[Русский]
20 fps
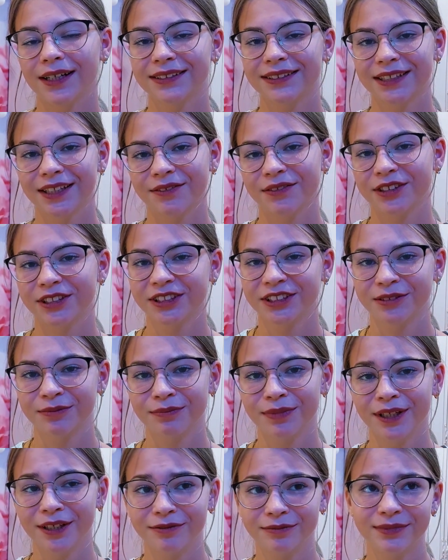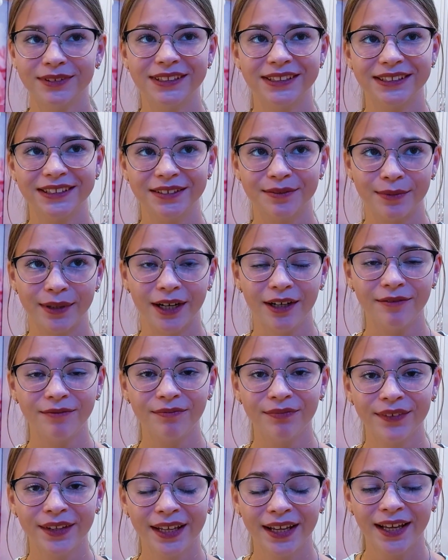о завтрашнем 1 сентября.
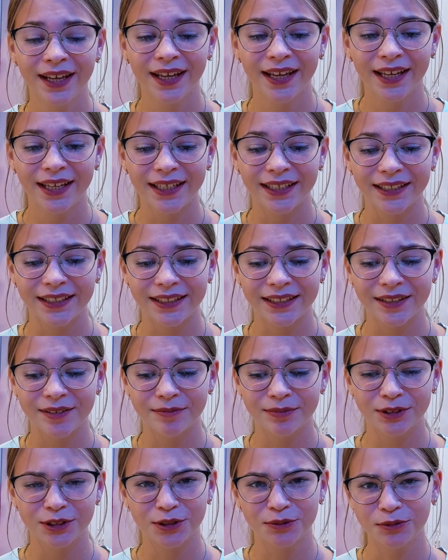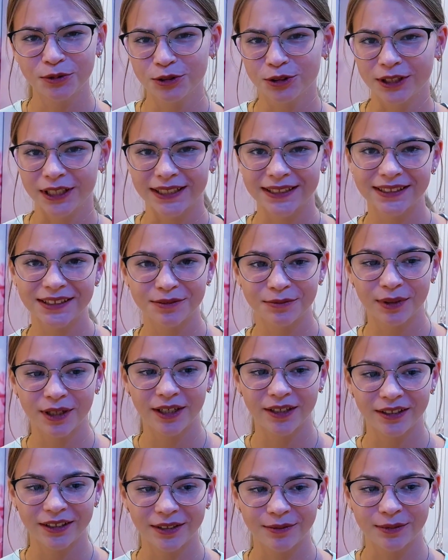И почему же я
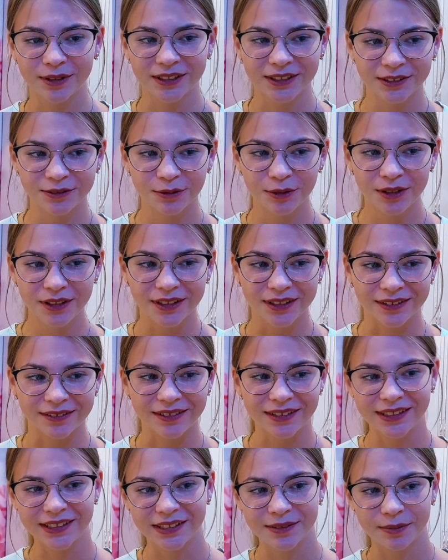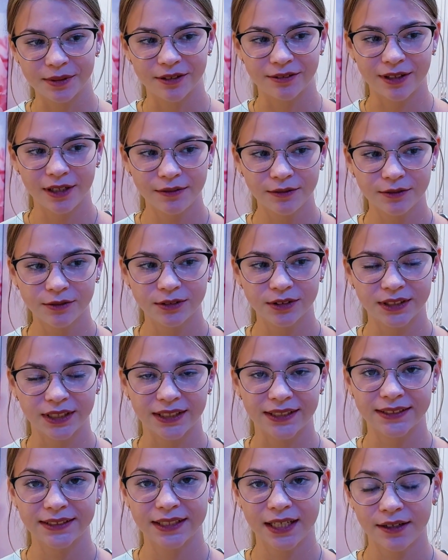снимаю именно сегодня, 31 августа,
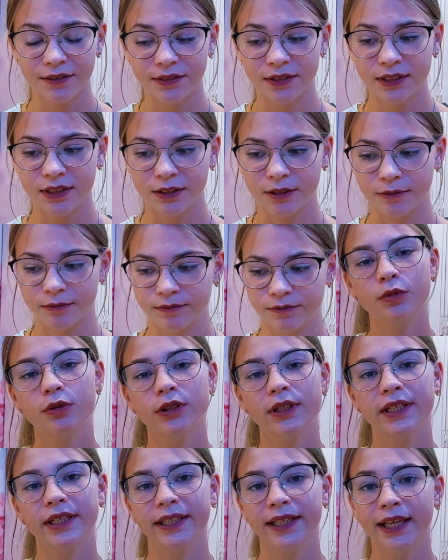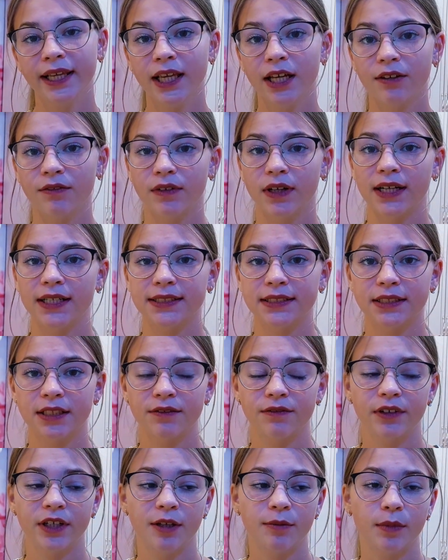а не завтра. Будет линейка в
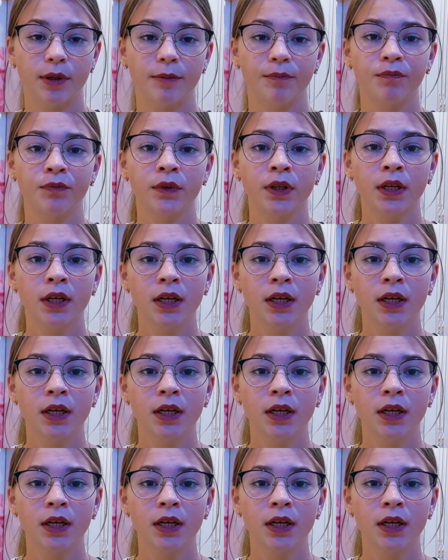разное время.